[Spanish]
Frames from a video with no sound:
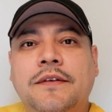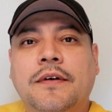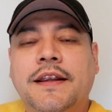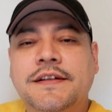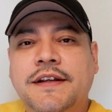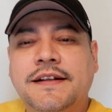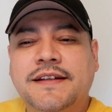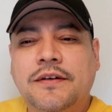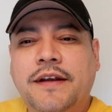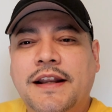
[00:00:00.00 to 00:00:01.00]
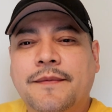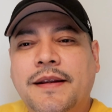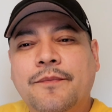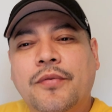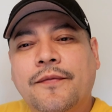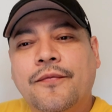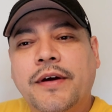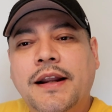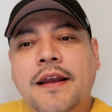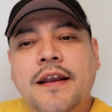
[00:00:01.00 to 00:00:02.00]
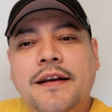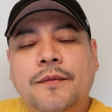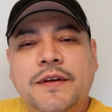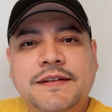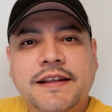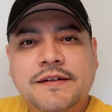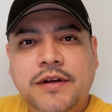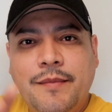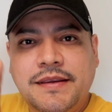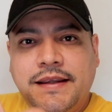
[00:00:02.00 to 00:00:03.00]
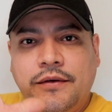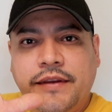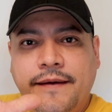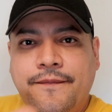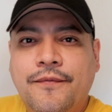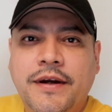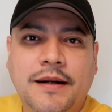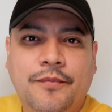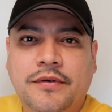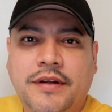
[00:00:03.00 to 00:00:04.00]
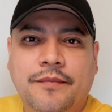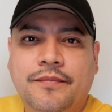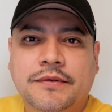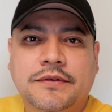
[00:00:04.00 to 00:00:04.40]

tocadas chicas quiero que las vean por fuera les voy a enseñar solamente lo de afuera porque pues,